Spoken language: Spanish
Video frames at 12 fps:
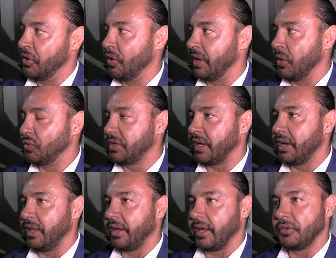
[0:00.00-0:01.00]
No, la lucha ya
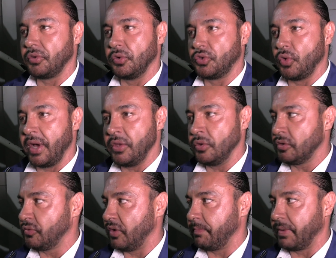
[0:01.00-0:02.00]
la dejé hace ocho
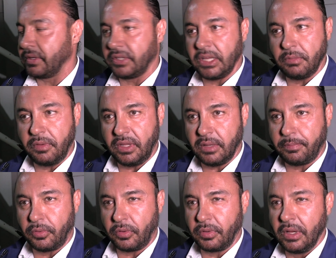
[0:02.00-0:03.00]
años, fue parte de mi vida
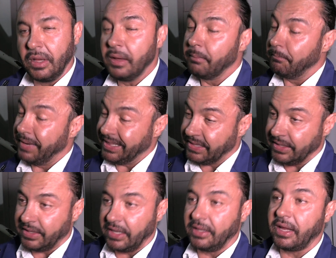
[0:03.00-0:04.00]
por
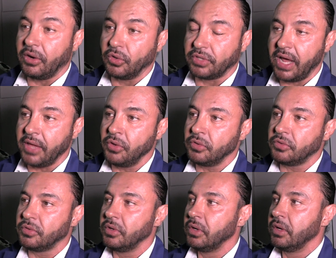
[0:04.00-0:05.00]
23 largos
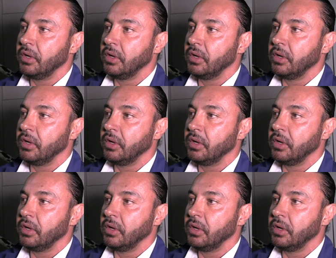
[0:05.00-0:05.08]
años,